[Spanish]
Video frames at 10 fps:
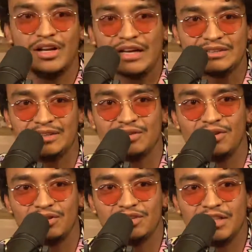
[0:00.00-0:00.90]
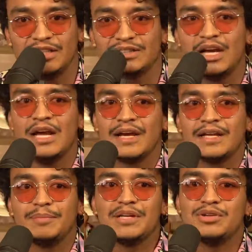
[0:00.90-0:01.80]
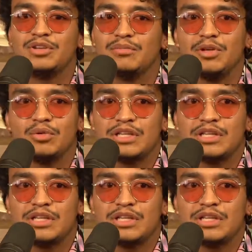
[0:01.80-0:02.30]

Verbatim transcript: casi todos los días. ¿Qué te parece hoy te meto unas